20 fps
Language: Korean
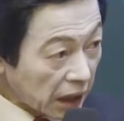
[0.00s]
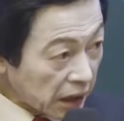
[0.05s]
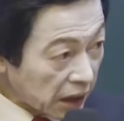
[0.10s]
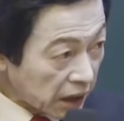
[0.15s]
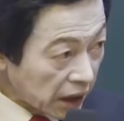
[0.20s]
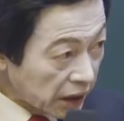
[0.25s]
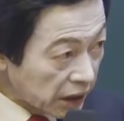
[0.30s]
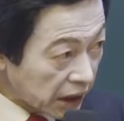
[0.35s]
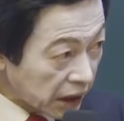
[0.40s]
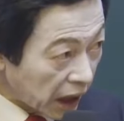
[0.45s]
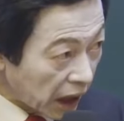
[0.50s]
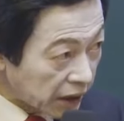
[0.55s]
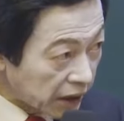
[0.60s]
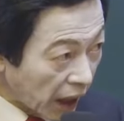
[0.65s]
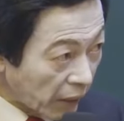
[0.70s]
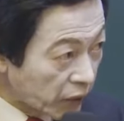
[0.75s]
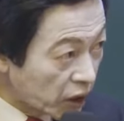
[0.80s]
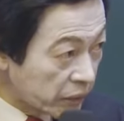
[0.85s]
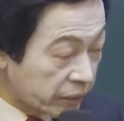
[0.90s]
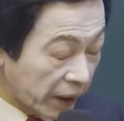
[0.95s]
가난하니까
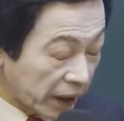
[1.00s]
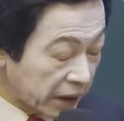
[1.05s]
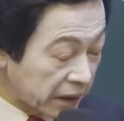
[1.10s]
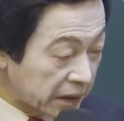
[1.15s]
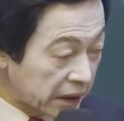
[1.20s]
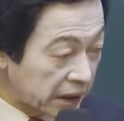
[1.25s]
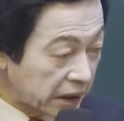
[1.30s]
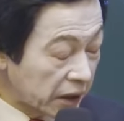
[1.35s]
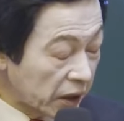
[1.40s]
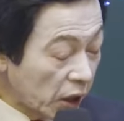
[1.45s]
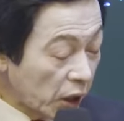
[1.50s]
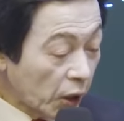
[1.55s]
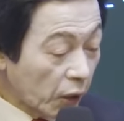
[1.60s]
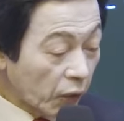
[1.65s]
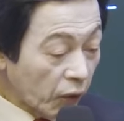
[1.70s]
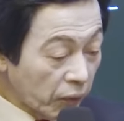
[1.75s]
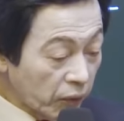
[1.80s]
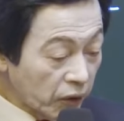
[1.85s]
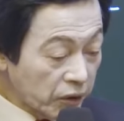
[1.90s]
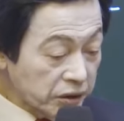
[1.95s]
나무 이파리들이
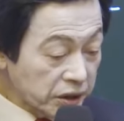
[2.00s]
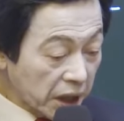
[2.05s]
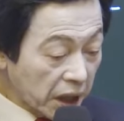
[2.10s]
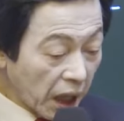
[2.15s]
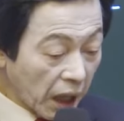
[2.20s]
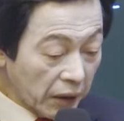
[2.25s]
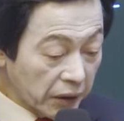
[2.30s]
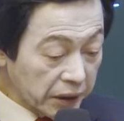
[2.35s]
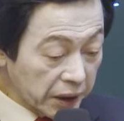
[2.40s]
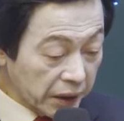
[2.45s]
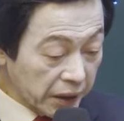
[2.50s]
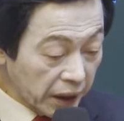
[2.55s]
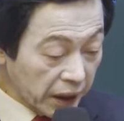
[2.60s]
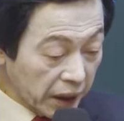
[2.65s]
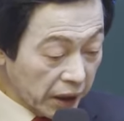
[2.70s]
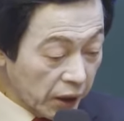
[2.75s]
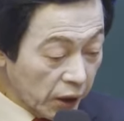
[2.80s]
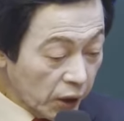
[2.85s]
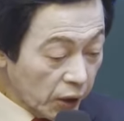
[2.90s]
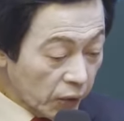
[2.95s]
어머 이제
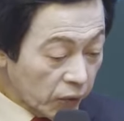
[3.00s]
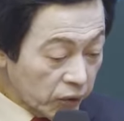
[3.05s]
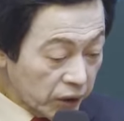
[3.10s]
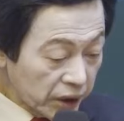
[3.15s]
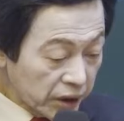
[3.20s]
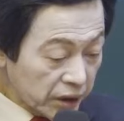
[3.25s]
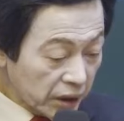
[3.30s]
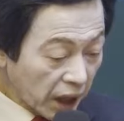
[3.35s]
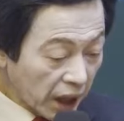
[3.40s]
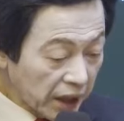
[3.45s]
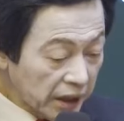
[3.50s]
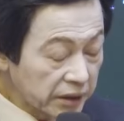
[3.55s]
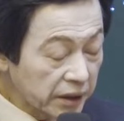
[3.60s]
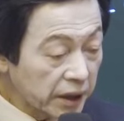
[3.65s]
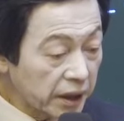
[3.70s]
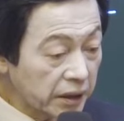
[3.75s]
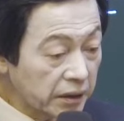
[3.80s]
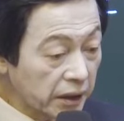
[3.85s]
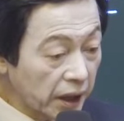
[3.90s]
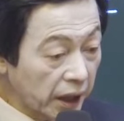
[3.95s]
가을이네 우리는 가야
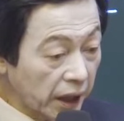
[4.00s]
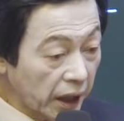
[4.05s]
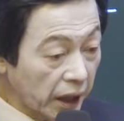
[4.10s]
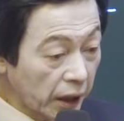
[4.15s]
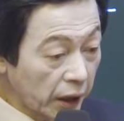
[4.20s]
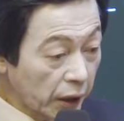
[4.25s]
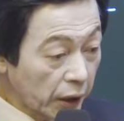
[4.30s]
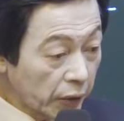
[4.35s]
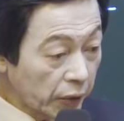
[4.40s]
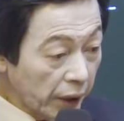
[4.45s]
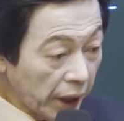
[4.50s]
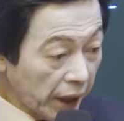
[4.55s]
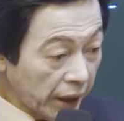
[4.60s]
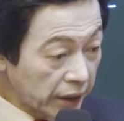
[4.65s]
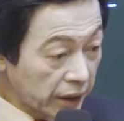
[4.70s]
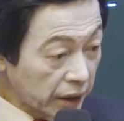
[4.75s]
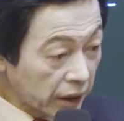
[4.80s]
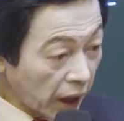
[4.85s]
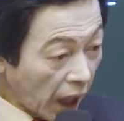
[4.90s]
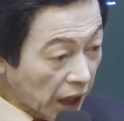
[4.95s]
되겠네
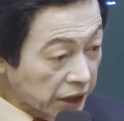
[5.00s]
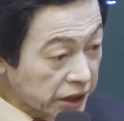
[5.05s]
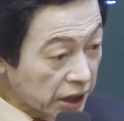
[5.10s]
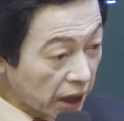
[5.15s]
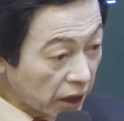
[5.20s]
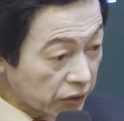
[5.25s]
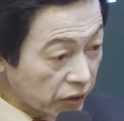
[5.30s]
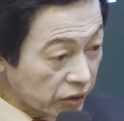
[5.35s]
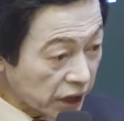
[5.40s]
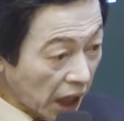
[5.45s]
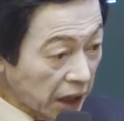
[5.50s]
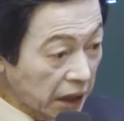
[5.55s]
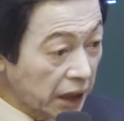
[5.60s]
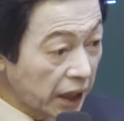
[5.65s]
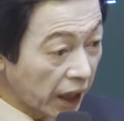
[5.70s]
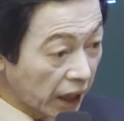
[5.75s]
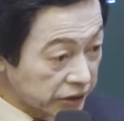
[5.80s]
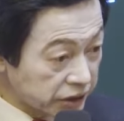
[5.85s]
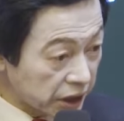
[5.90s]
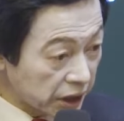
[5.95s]
왜 가지라도
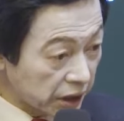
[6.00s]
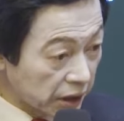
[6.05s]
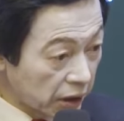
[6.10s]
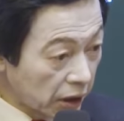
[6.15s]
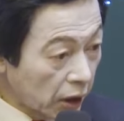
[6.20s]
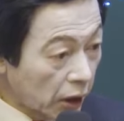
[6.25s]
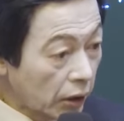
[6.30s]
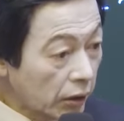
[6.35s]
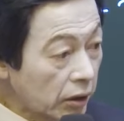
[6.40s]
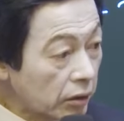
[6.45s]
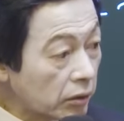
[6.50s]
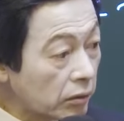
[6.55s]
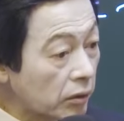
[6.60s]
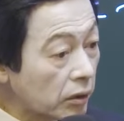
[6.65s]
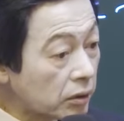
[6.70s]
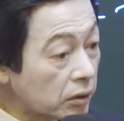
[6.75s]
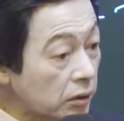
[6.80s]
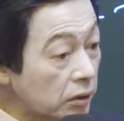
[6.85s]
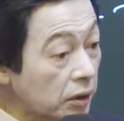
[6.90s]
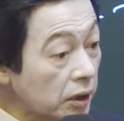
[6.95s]
살려야지
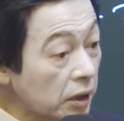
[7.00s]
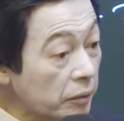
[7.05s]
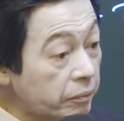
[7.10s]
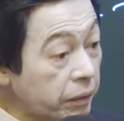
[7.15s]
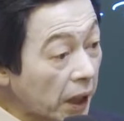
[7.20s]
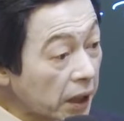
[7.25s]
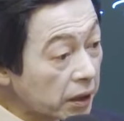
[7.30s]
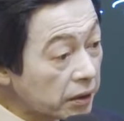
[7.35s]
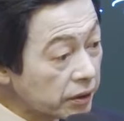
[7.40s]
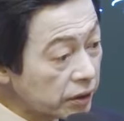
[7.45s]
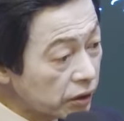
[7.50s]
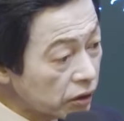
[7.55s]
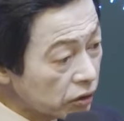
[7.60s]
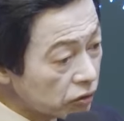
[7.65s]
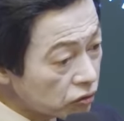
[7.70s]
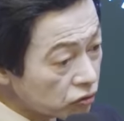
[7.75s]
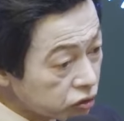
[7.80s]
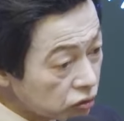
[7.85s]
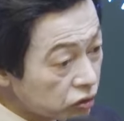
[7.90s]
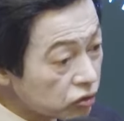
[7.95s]
이러고 그
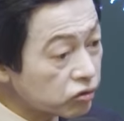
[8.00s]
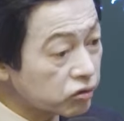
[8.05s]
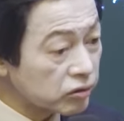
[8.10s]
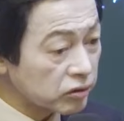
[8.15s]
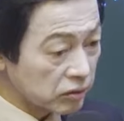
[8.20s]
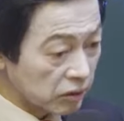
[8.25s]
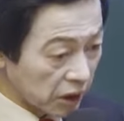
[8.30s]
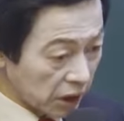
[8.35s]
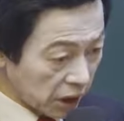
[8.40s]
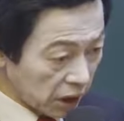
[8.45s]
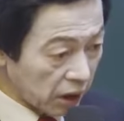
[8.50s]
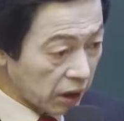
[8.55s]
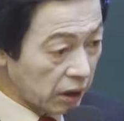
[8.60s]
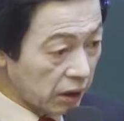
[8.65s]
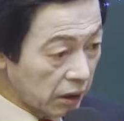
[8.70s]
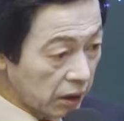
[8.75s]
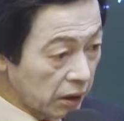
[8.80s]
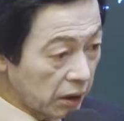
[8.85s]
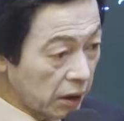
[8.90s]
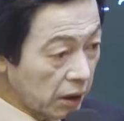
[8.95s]
이파리들이 죽어주는 거야.
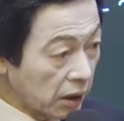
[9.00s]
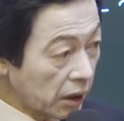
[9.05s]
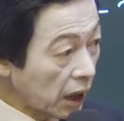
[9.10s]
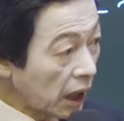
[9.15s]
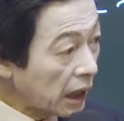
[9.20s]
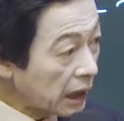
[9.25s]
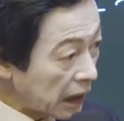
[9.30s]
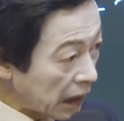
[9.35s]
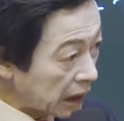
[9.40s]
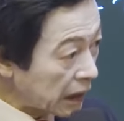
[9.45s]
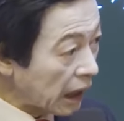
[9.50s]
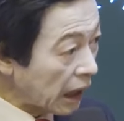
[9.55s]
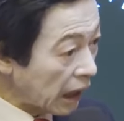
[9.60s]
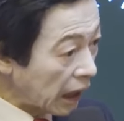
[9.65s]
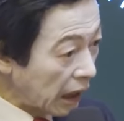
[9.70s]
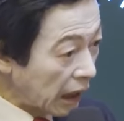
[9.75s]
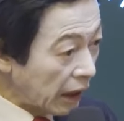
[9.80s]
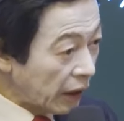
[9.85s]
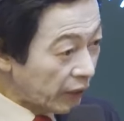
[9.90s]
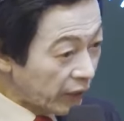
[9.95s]

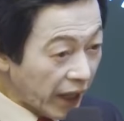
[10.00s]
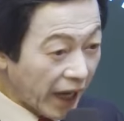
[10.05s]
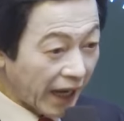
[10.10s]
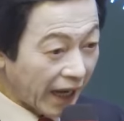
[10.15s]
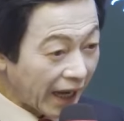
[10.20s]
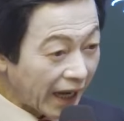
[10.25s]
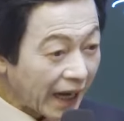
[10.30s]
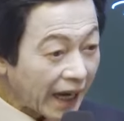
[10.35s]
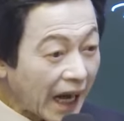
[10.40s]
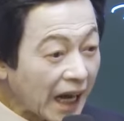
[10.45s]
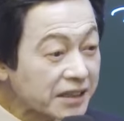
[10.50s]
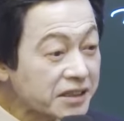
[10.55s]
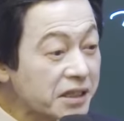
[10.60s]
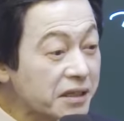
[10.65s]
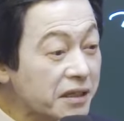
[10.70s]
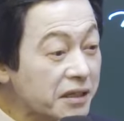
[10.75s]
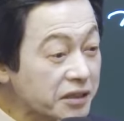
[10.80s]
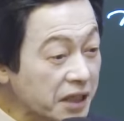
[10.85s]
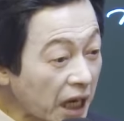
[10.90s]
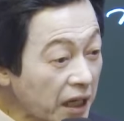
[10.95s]
하나하나. 왜?
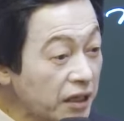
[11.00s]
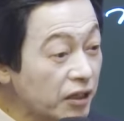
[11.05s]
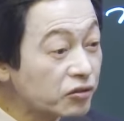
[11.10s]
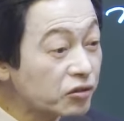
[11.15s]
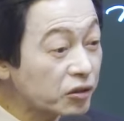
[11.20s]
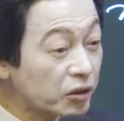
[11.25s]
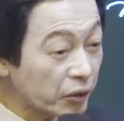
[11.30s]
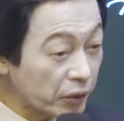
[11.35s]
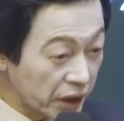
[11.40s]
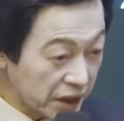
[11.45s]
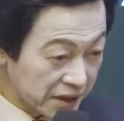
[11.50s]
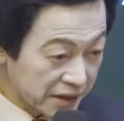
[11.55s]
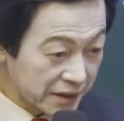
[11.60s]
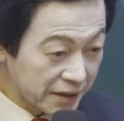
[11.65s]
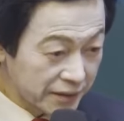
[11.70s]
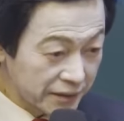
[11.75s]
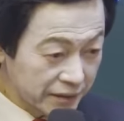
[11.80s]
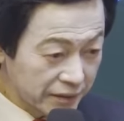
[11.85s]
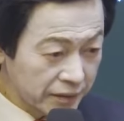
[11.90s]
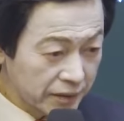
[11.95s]
가지를 살려주기 위해서.